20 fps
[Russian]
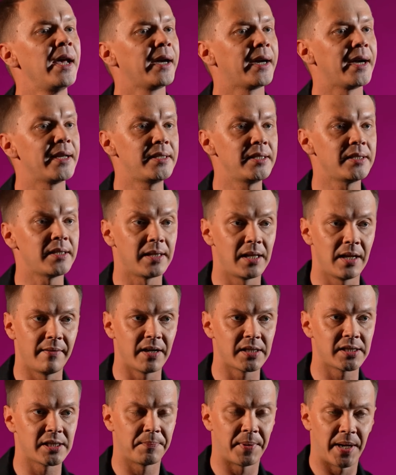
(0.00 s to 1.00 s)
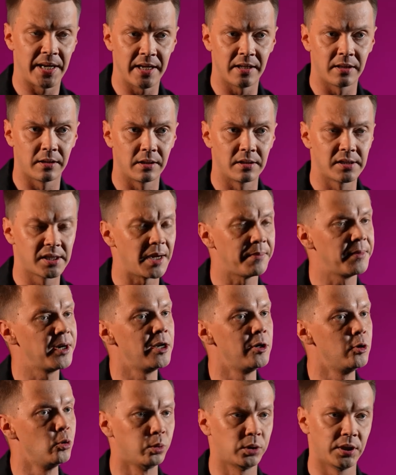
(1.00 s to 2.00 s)
Хотите для вас оппоненты самый
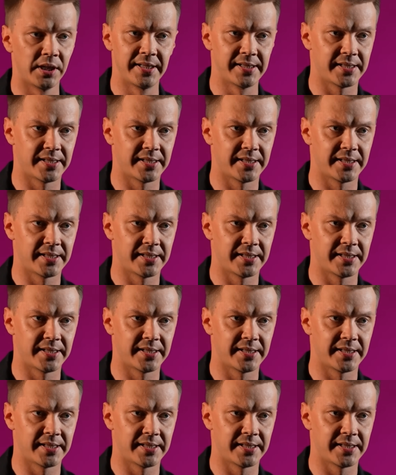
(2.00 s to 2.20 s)
лютый